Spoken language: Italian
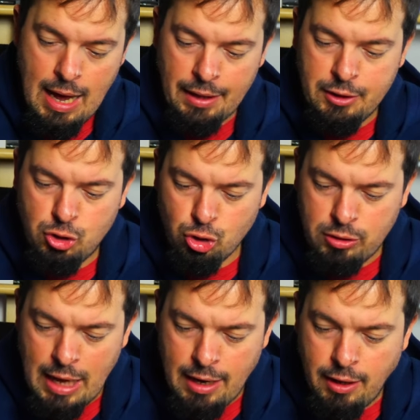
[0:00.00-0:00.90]
a
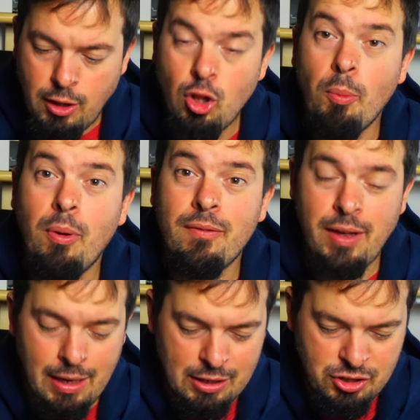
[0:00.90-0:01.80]
18 anni dopo
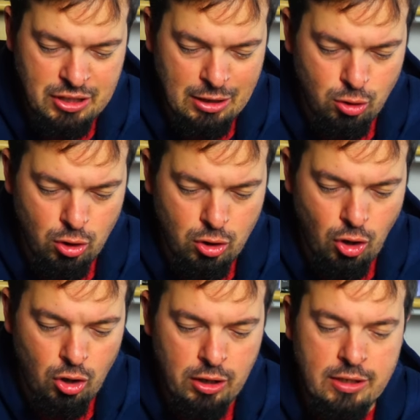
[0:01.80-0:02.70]
aver lasciato il
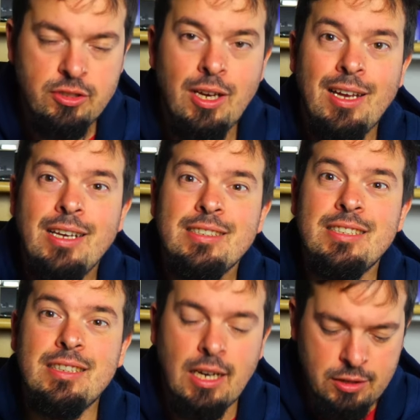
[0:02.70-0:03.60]
college
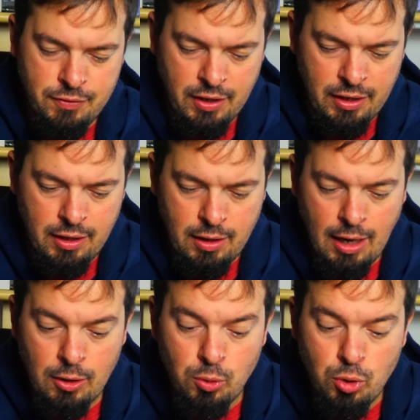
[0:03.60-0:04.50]
si trasferì
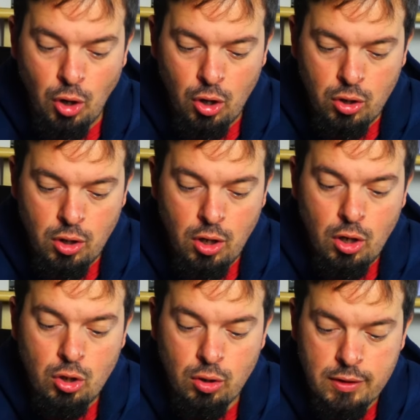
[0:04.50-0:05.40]
a New York
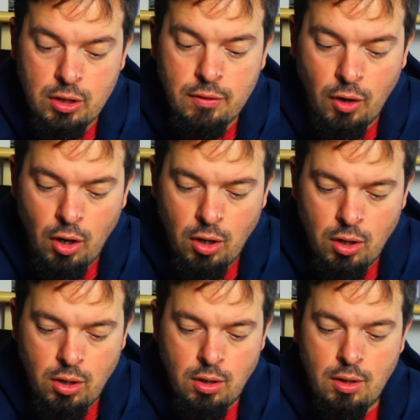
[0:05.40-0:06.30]
dove trovò
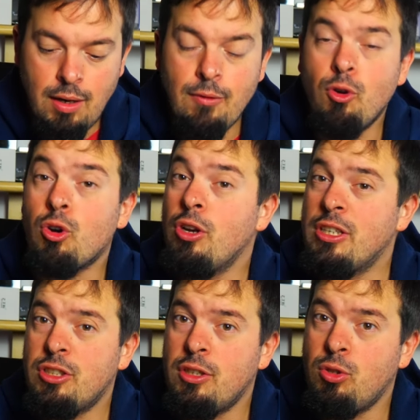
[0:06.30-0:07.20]
lavoro
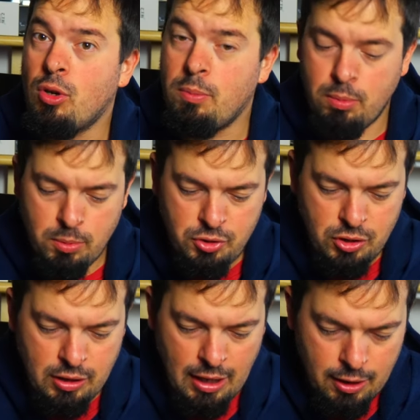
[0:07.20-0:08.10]
nel settore
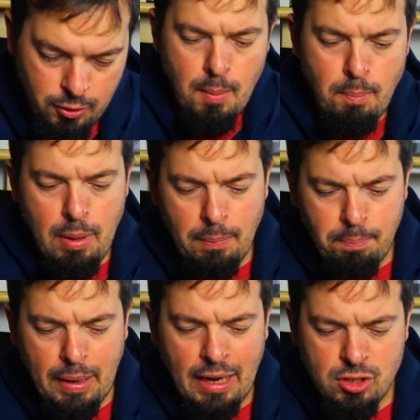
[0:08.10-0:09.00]
pubblicitario. Ben
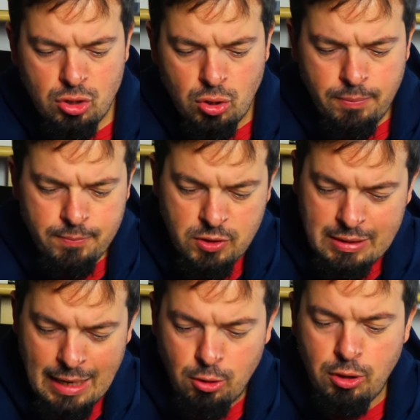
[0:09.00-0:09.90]
presto,
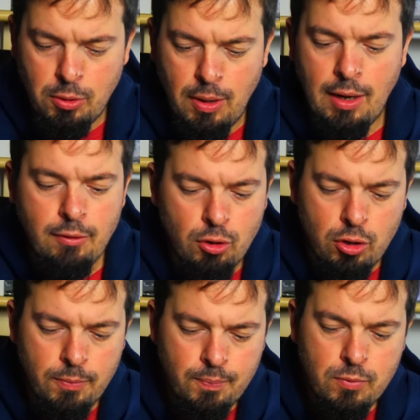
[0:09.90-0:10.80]
stanco di quel
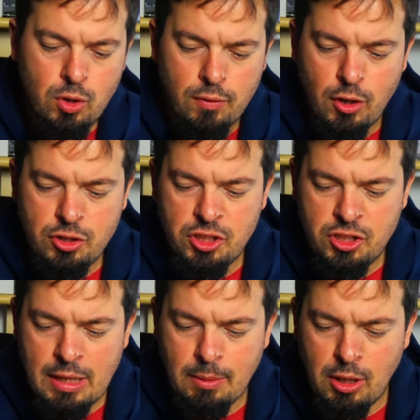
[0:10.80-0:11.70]
lavoro, trovò il
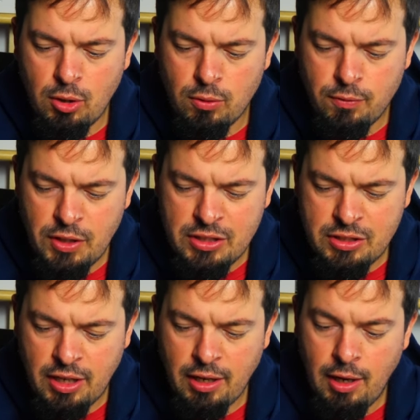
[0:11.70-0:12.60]
sistema di
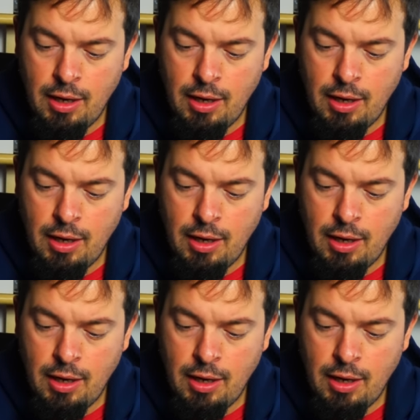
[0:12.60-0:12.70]
convincere